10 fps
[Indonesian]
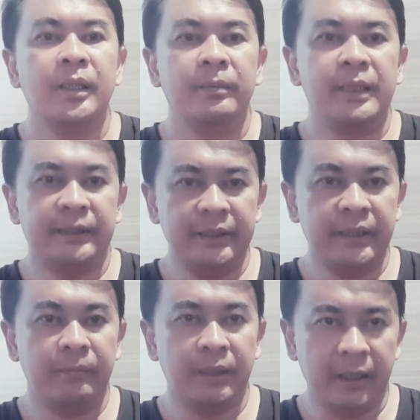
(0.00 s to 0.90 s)
Berarti
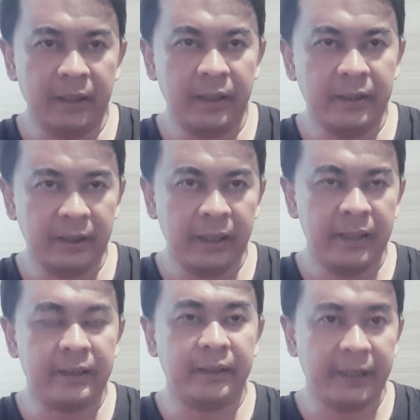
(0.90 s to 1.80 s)
yang menang adalah
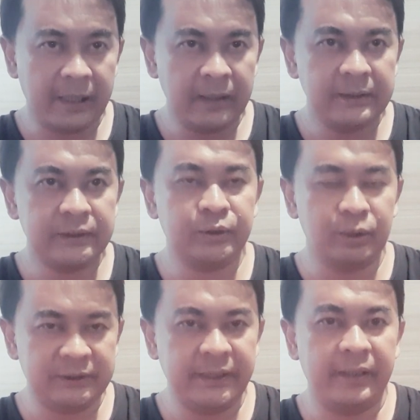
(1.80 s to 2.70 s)
Real
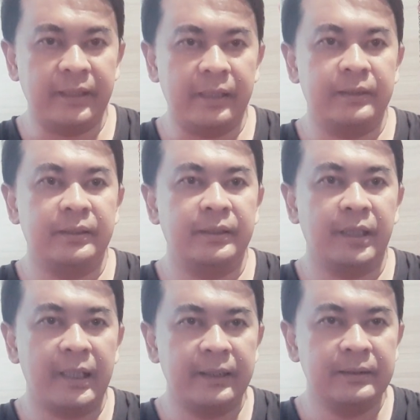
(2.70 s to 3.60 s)
Sociedad
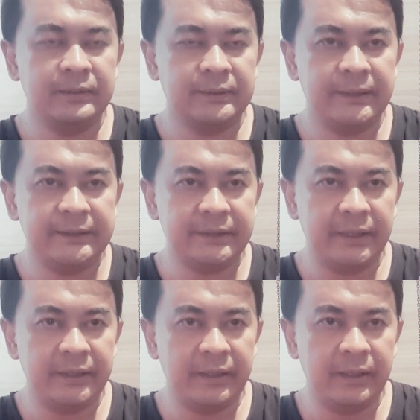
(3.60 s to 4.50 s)
dengan
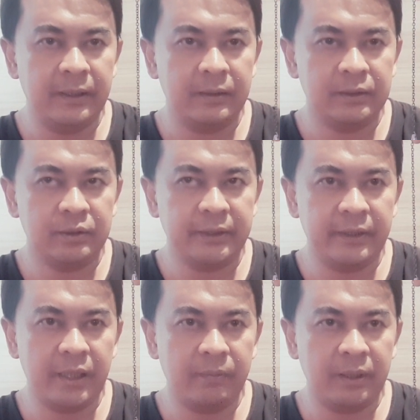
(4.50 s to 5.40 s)
selisihnya
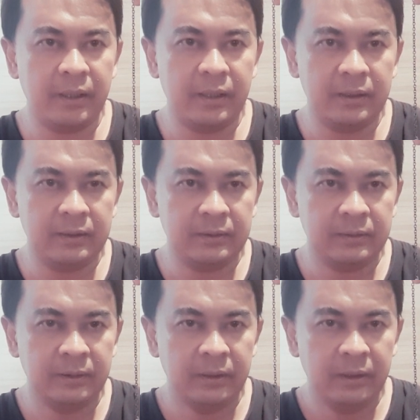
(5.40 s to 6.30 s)
Sociedad menang
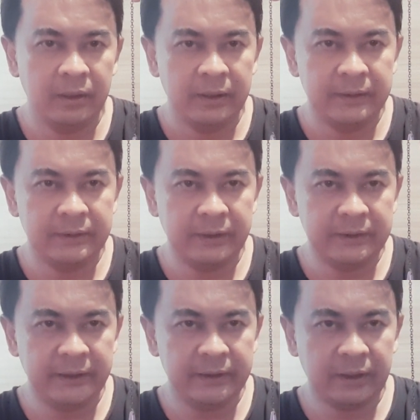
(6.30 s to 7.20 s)

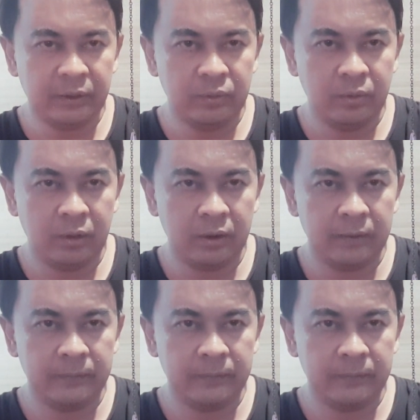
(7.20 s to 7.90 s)
selisih satu gol.